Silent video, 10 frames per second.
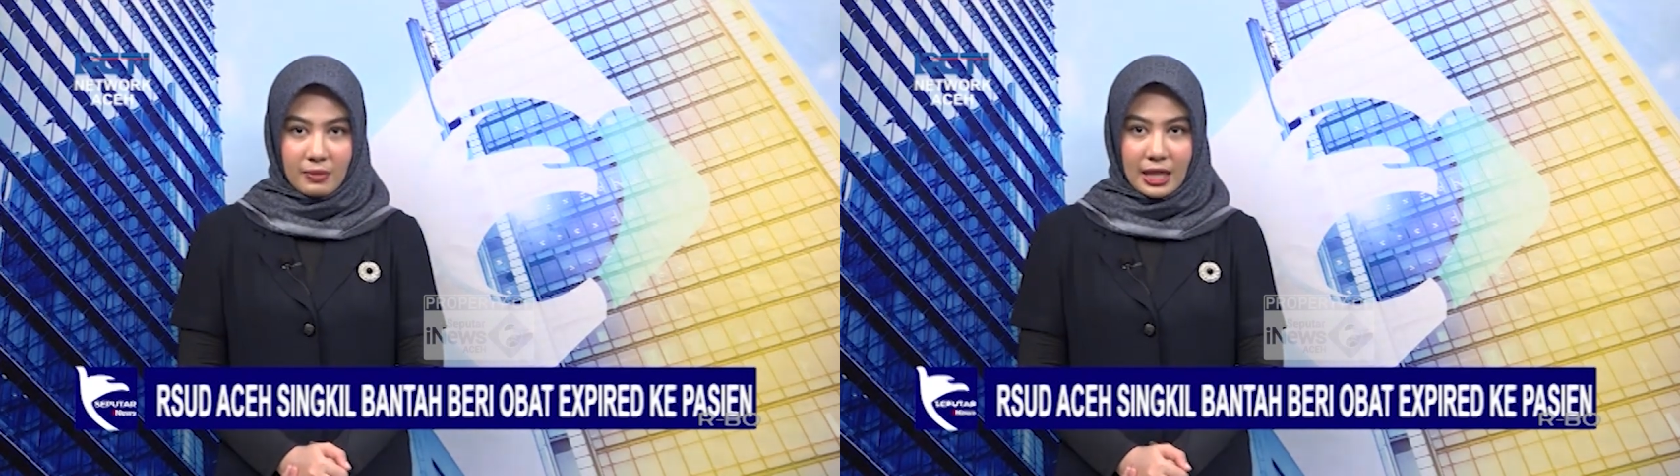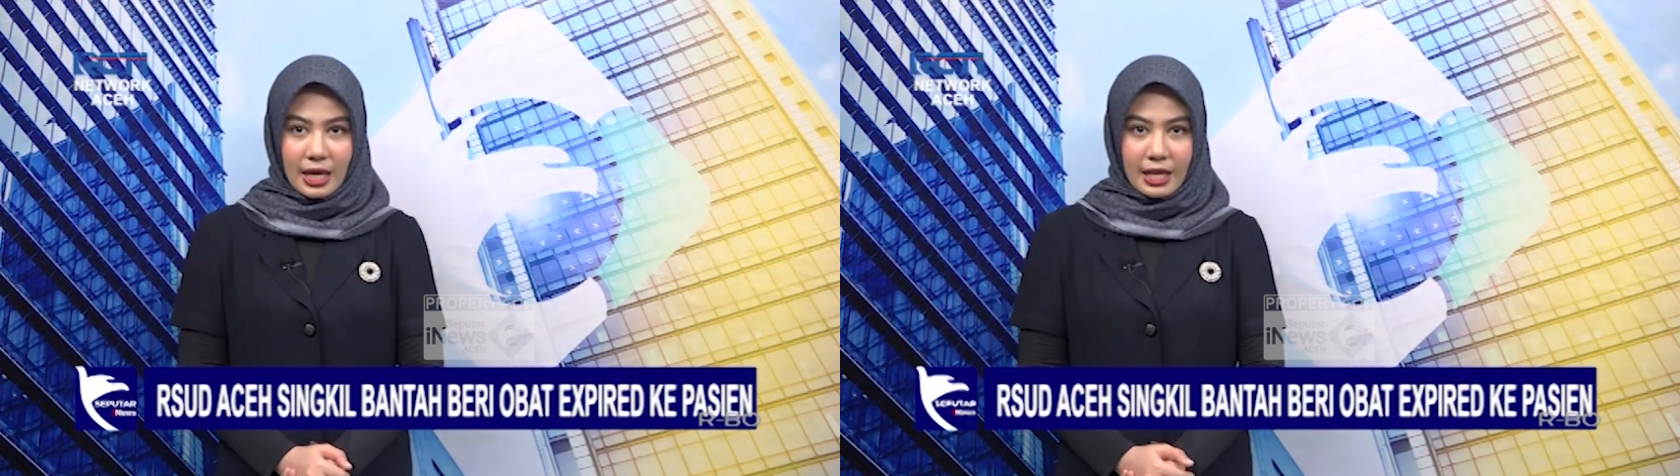
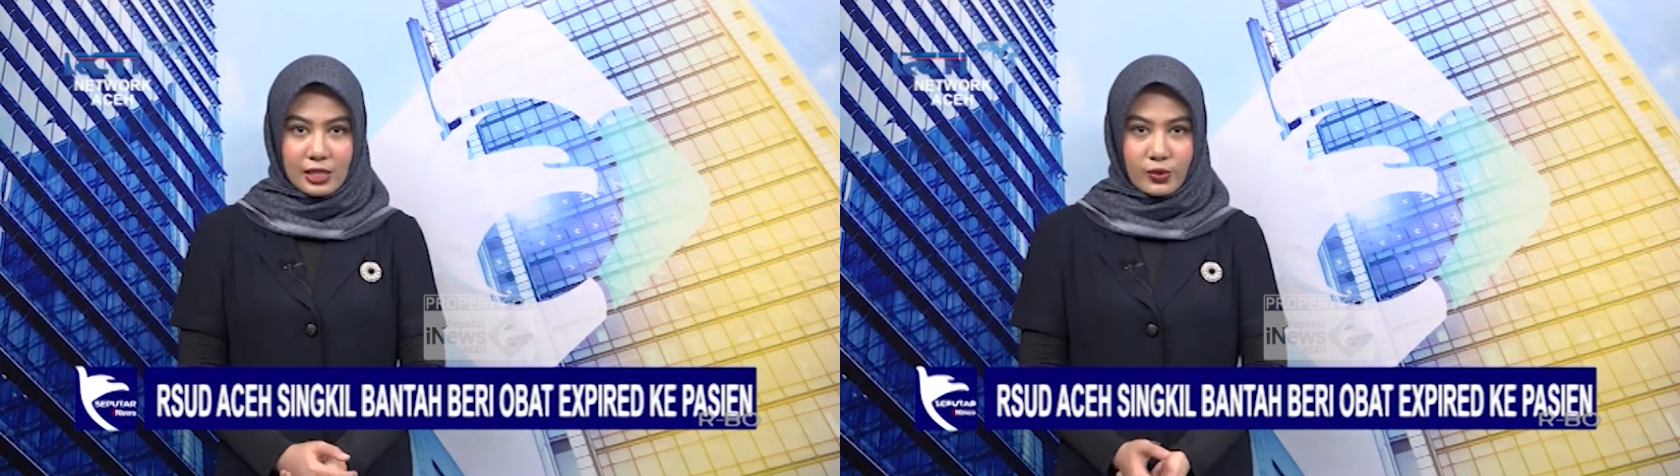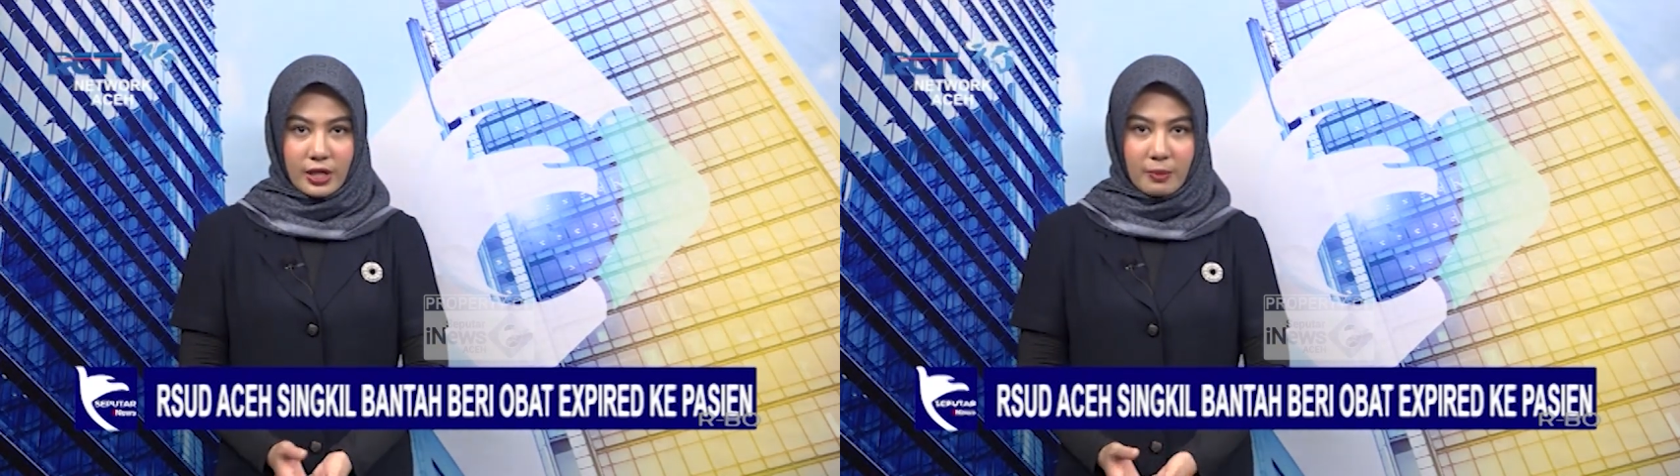Pihak
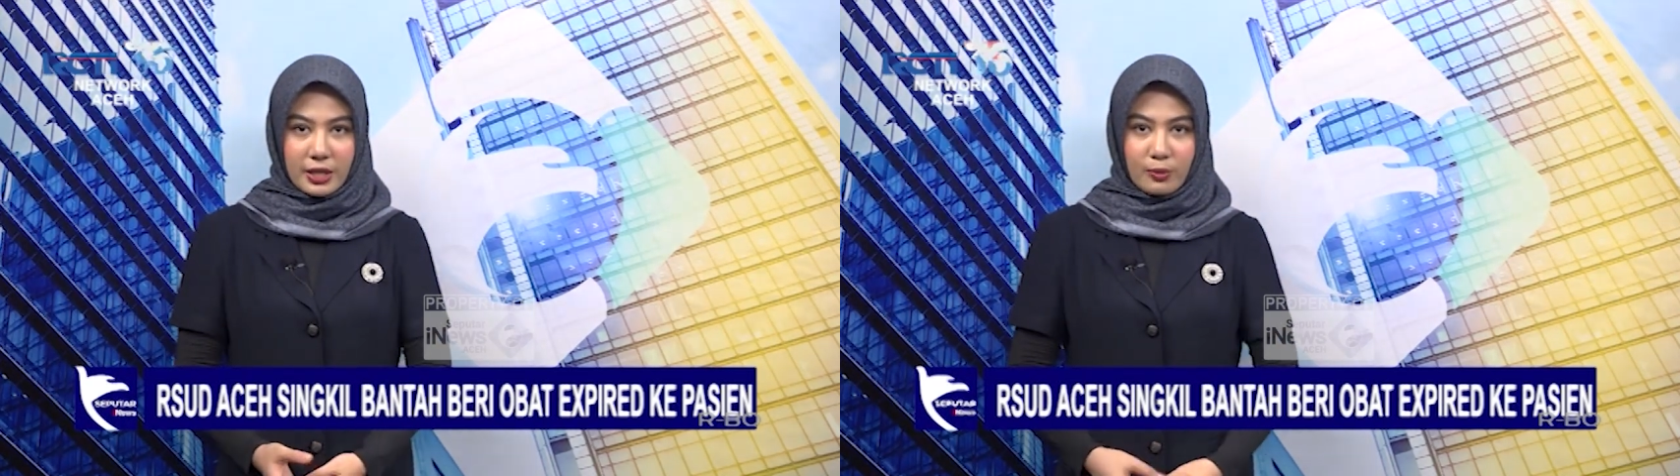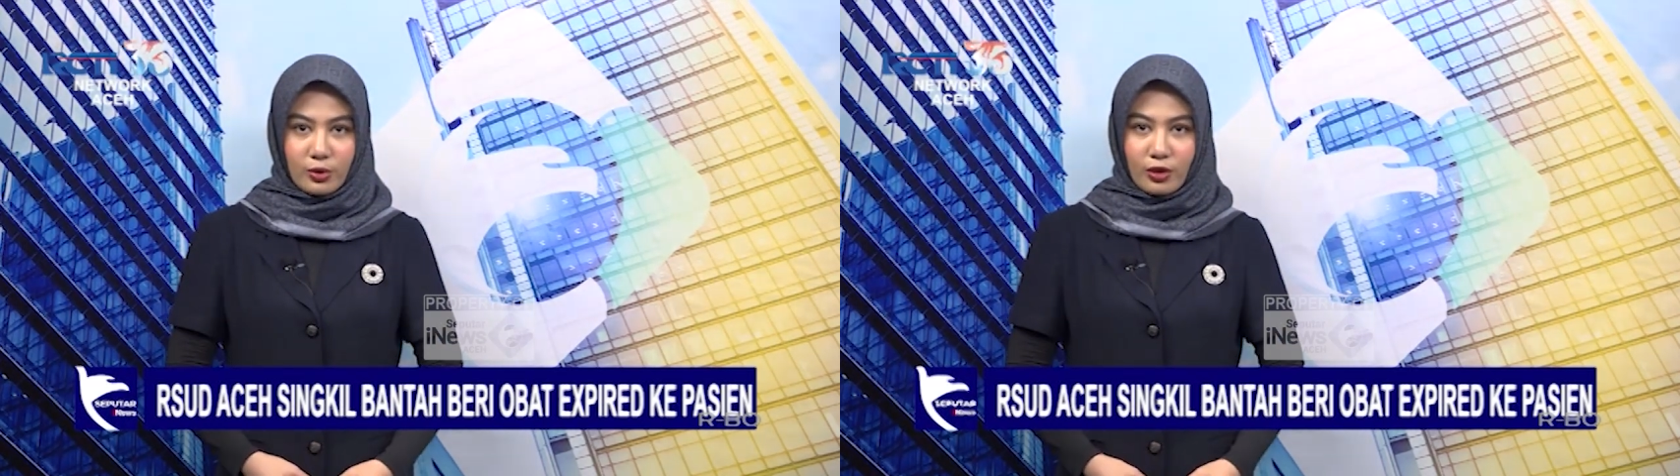RSUD
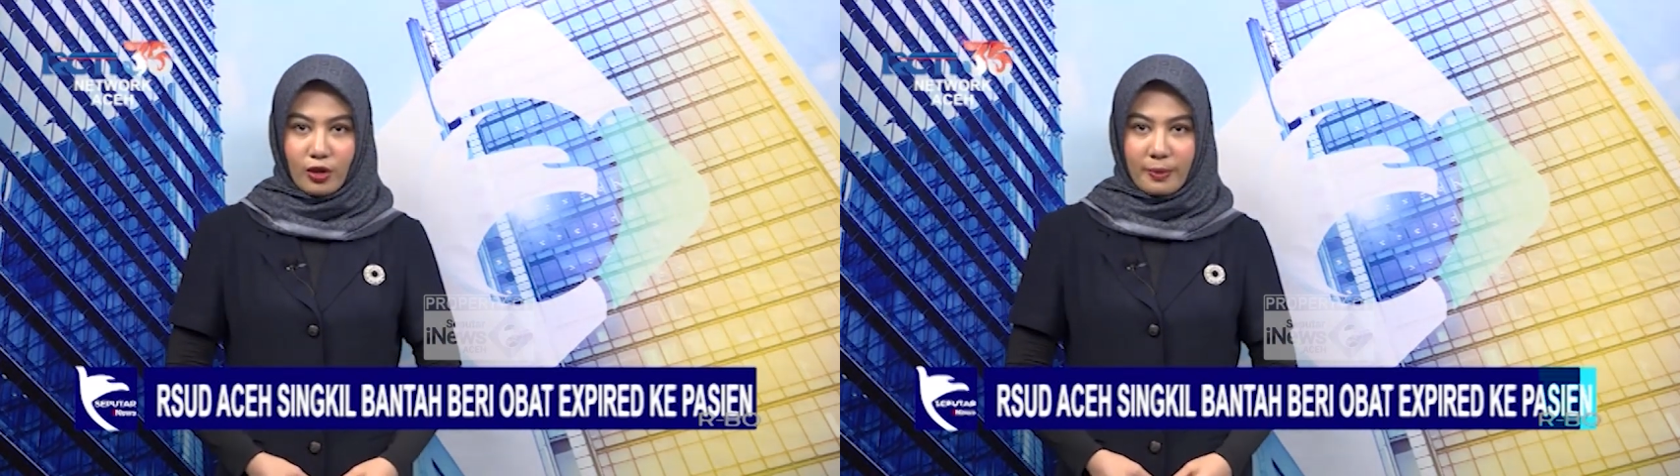menyebut